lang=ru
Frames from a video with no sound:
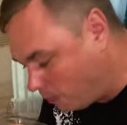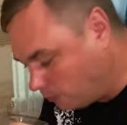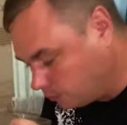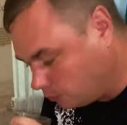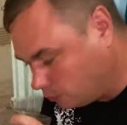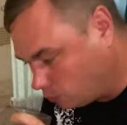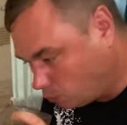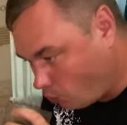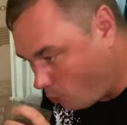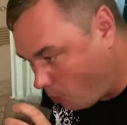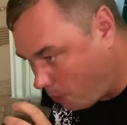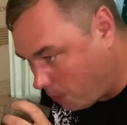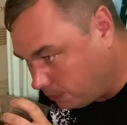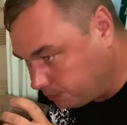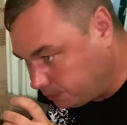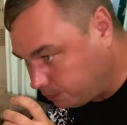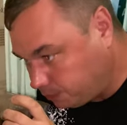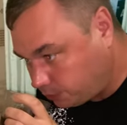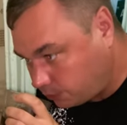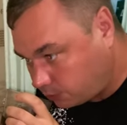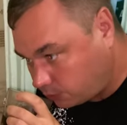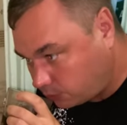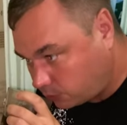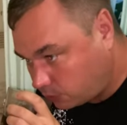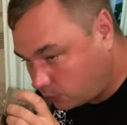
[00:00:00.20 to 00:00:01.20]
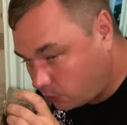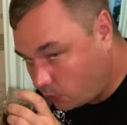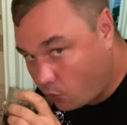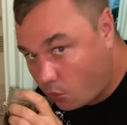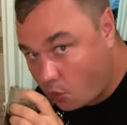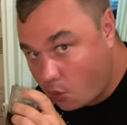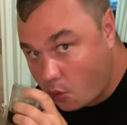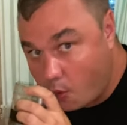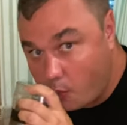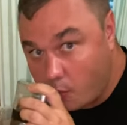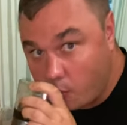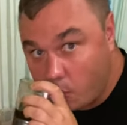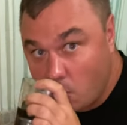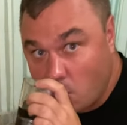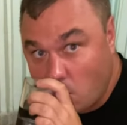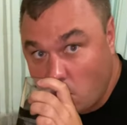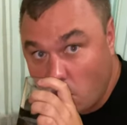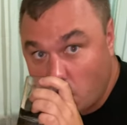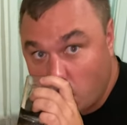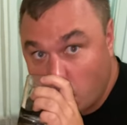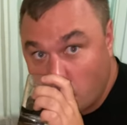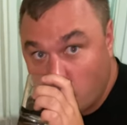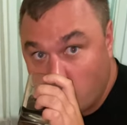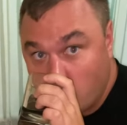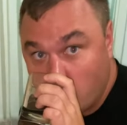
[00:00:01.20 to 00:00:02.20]
ну это нормально вообще. 10 часов
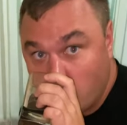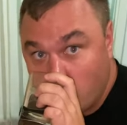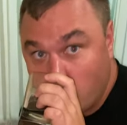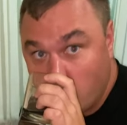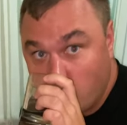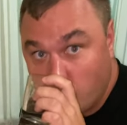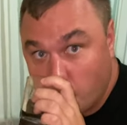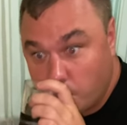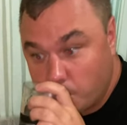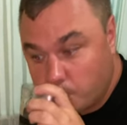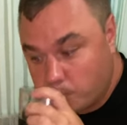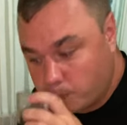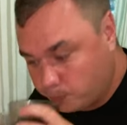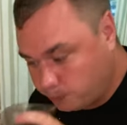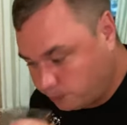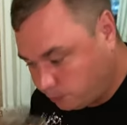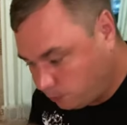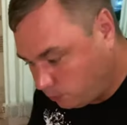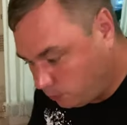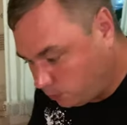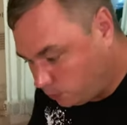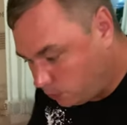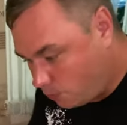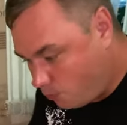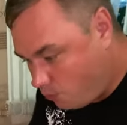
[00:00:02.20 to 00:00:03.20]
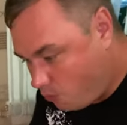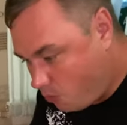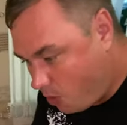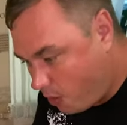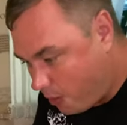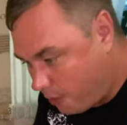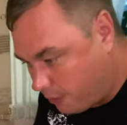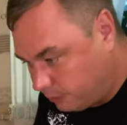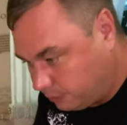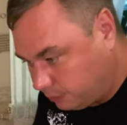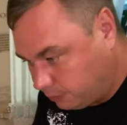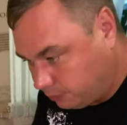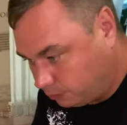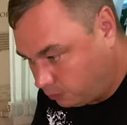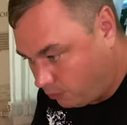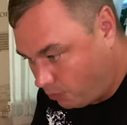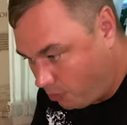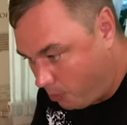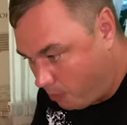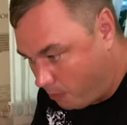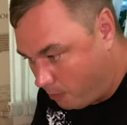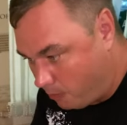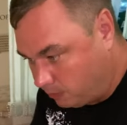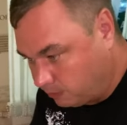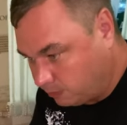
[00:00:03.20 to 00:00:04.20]
вечера. Ты с ума сошел? Ты куда на
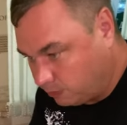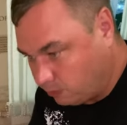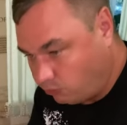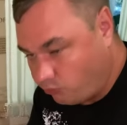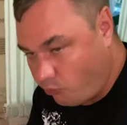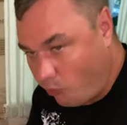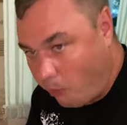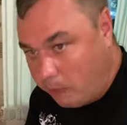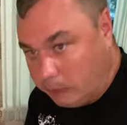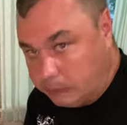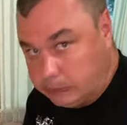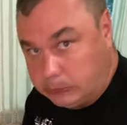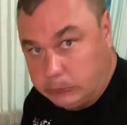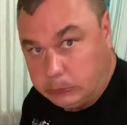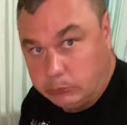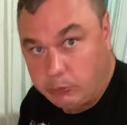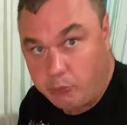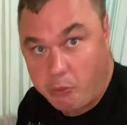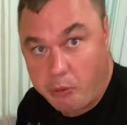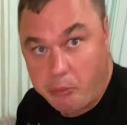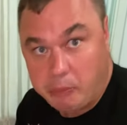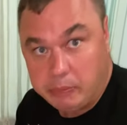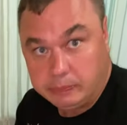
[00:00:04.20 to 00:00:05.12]
ночь ешь-то столько?